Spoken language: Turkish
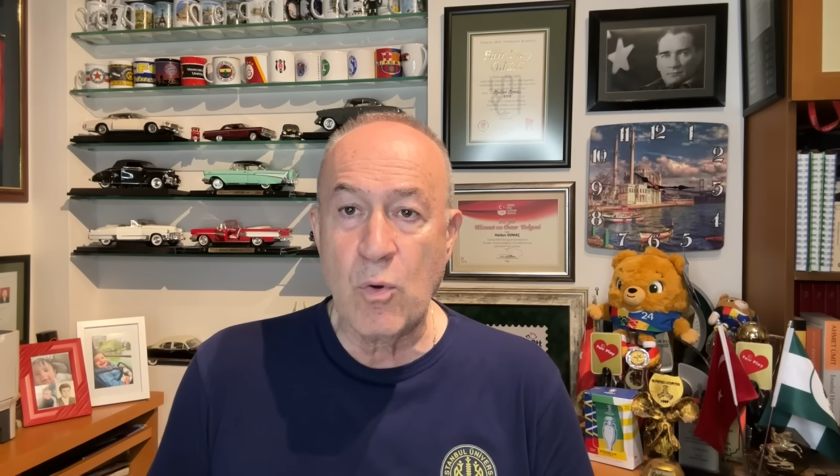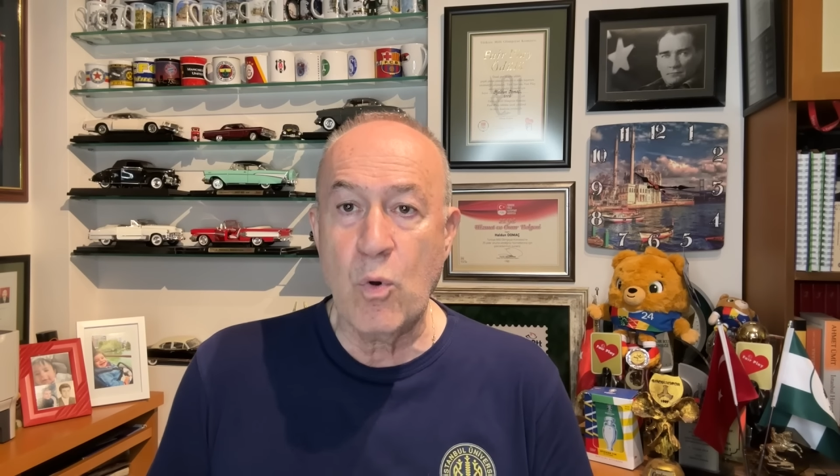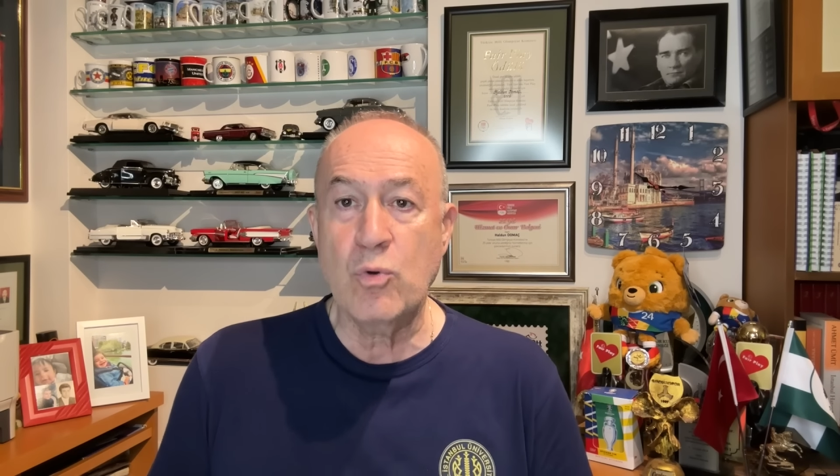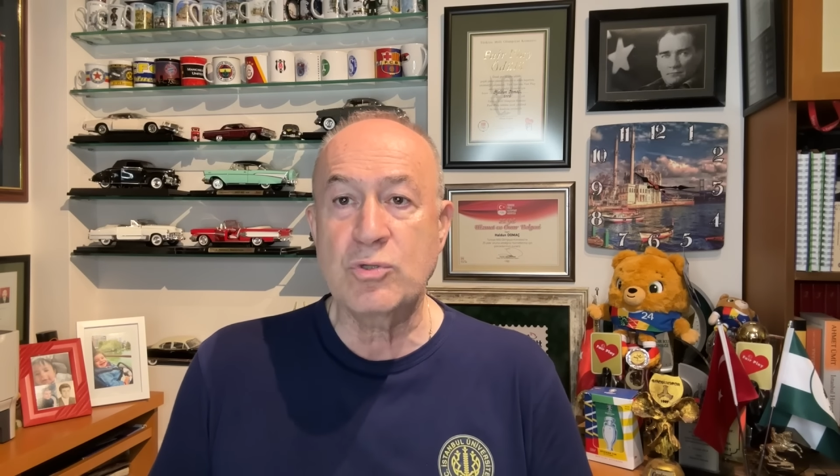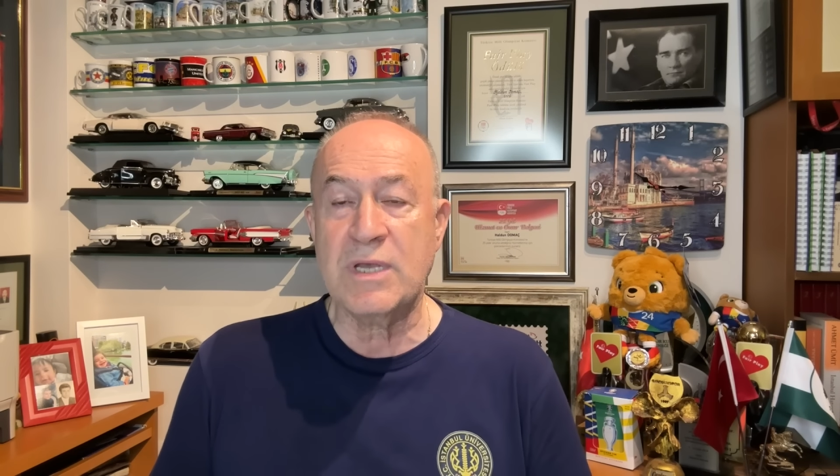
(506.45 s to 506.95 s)

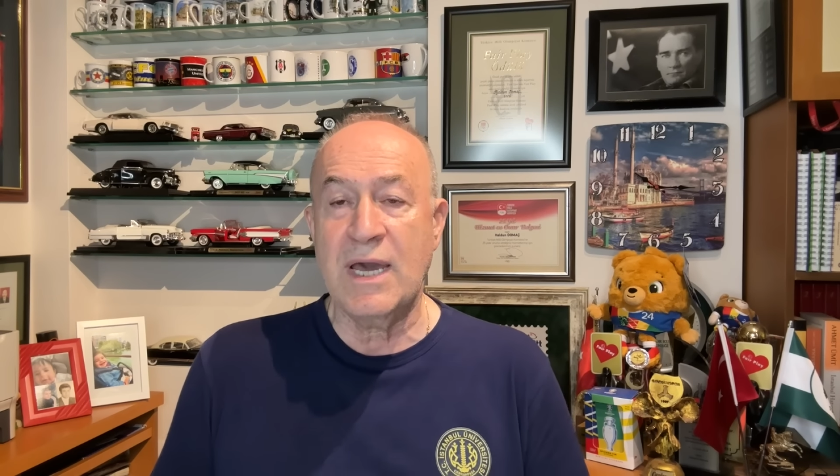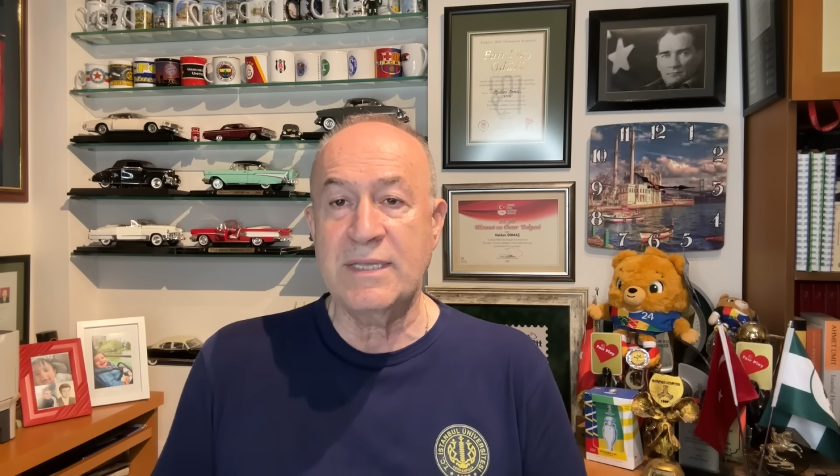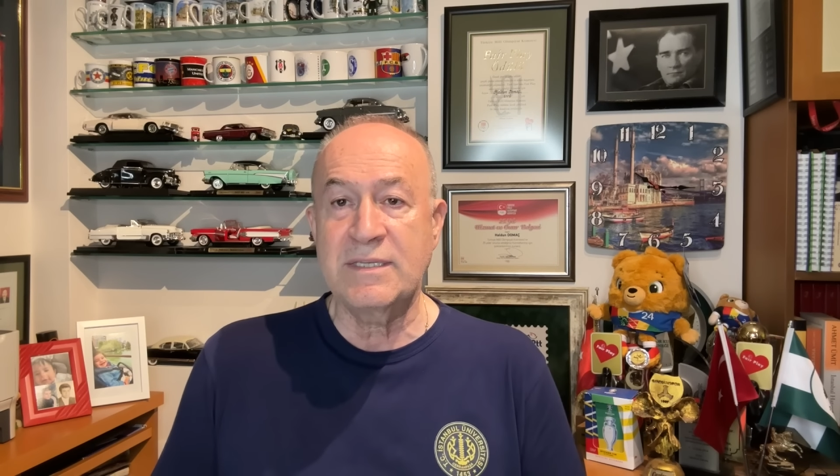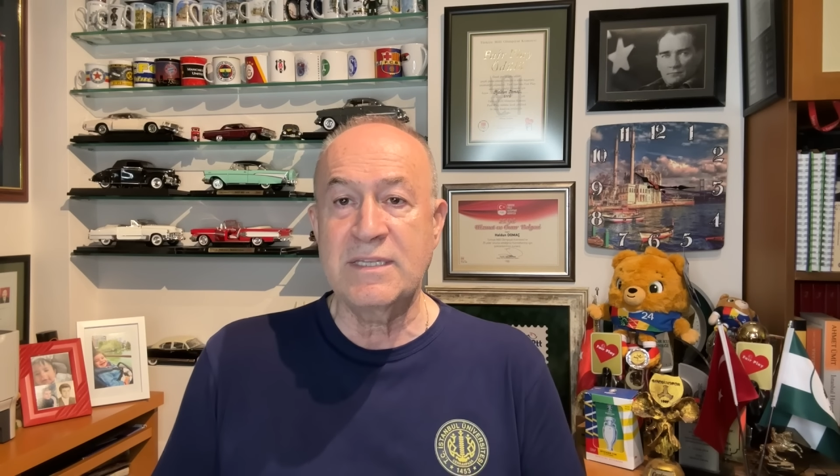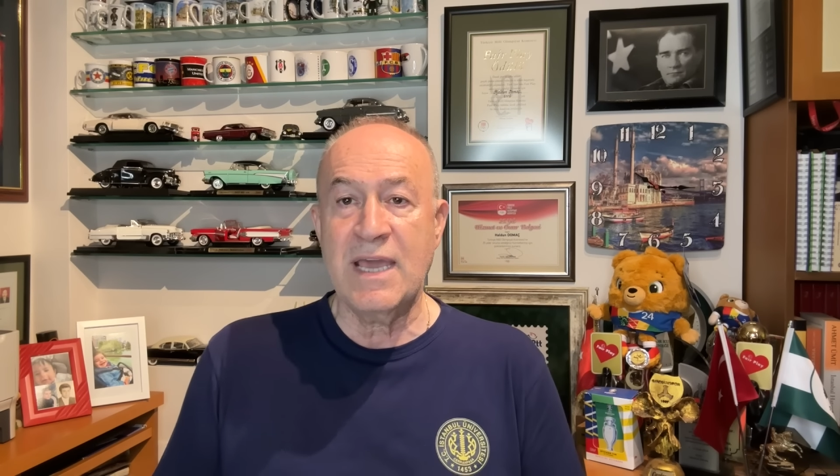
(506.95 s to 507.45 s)
Oğuz
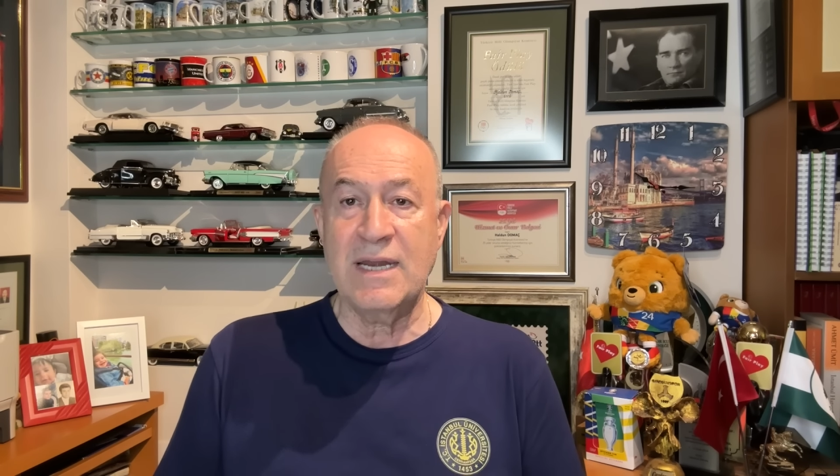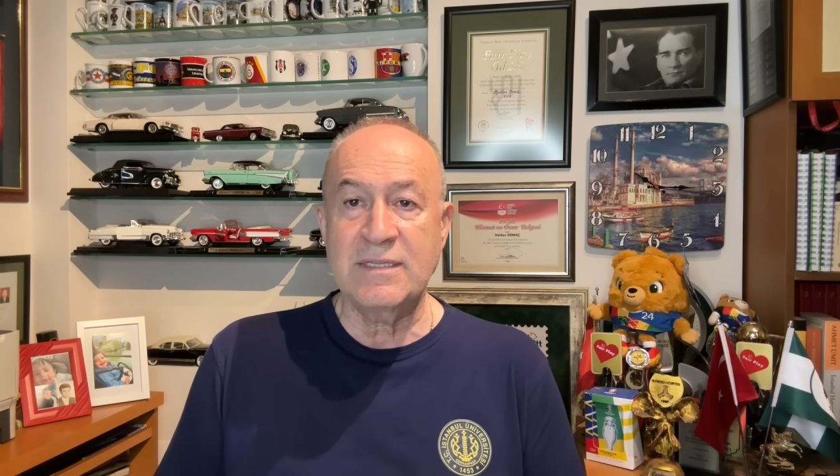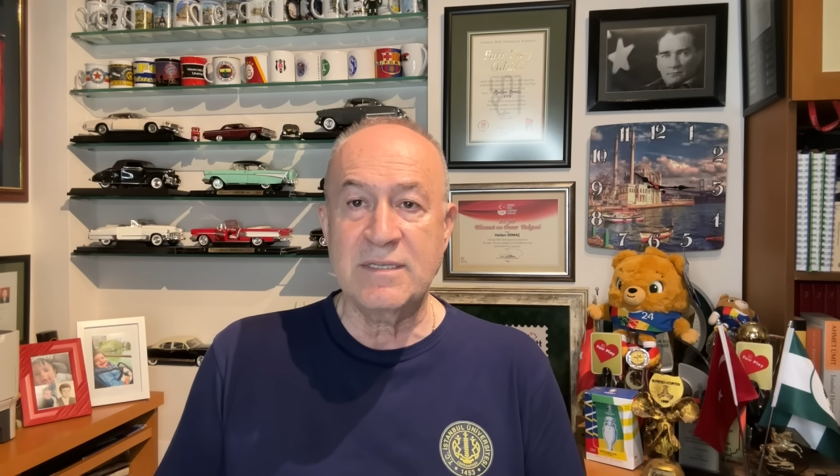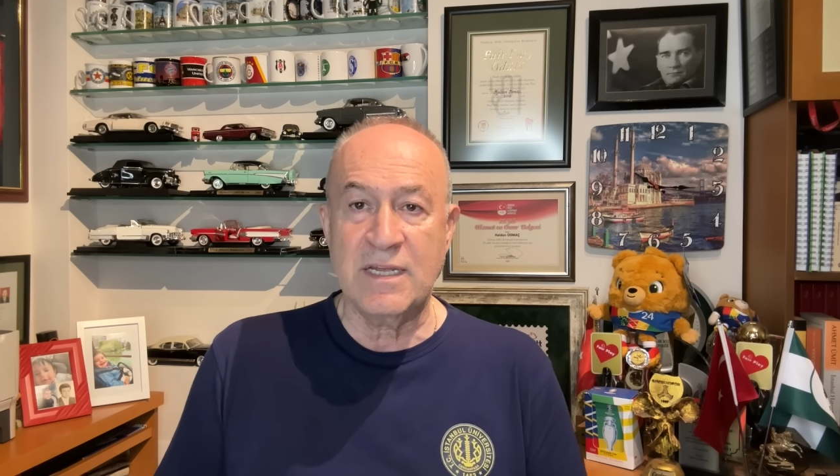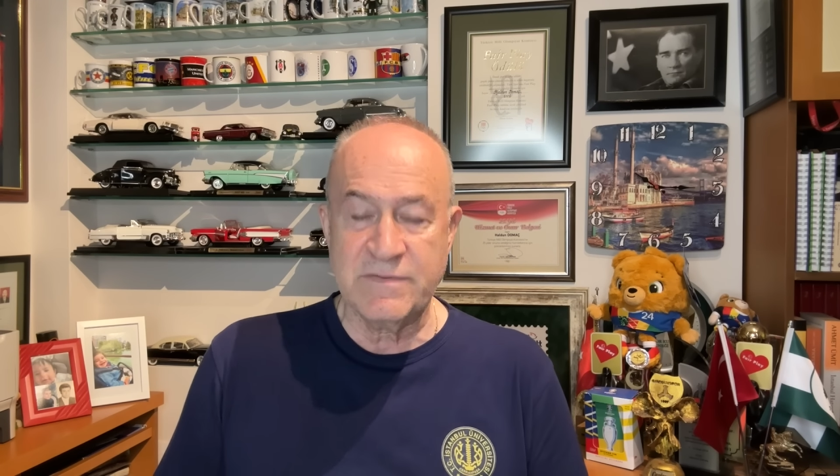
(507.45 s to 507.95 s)
Aydın yerli
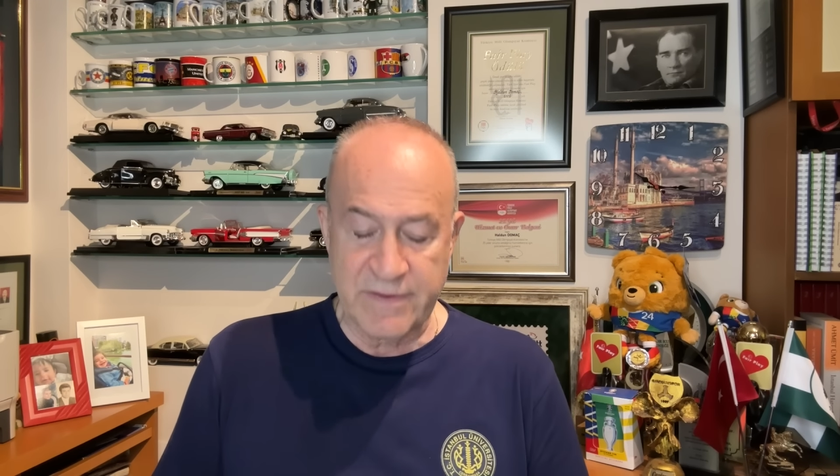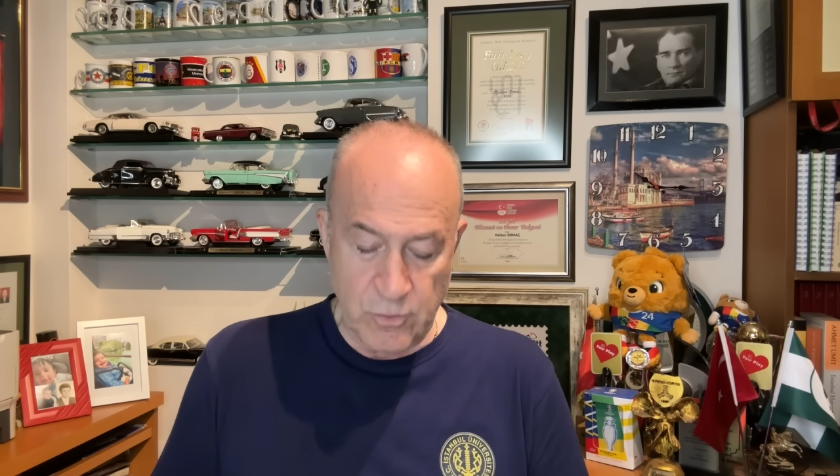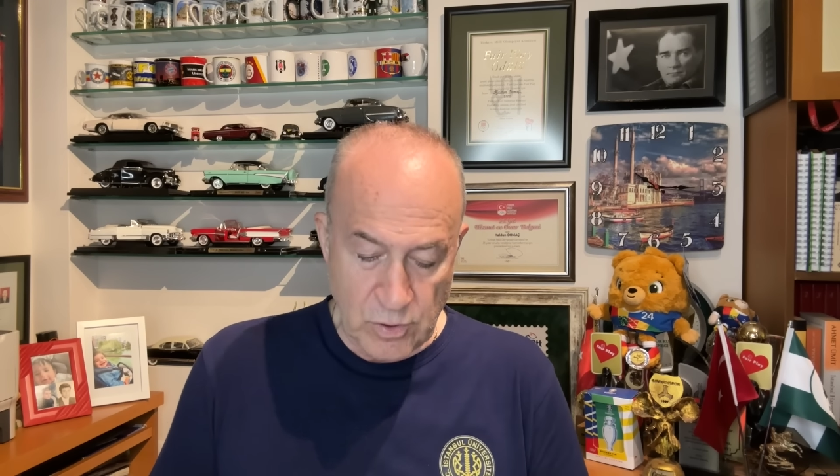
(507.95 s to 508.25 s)
transferi